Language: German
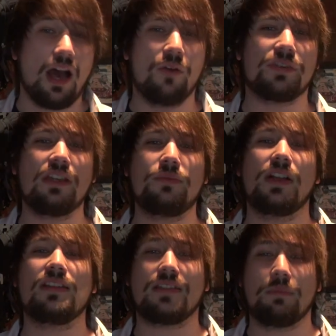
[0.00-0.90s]
Auf jeden
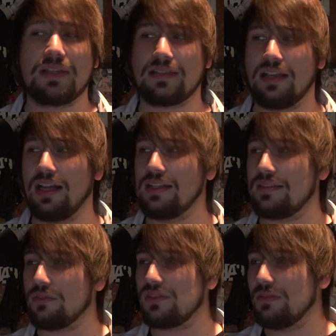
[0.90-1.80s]
Fall ist er besser
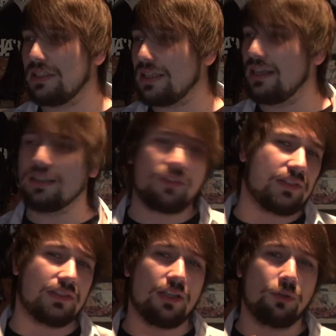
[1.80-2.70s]
als so ziemlich alles,
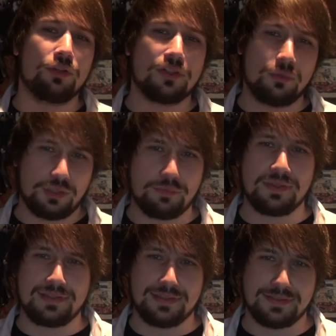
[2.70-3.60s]
was in der neuen Trilogie
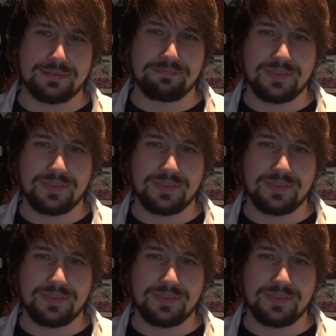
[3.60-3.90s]
passiert ist.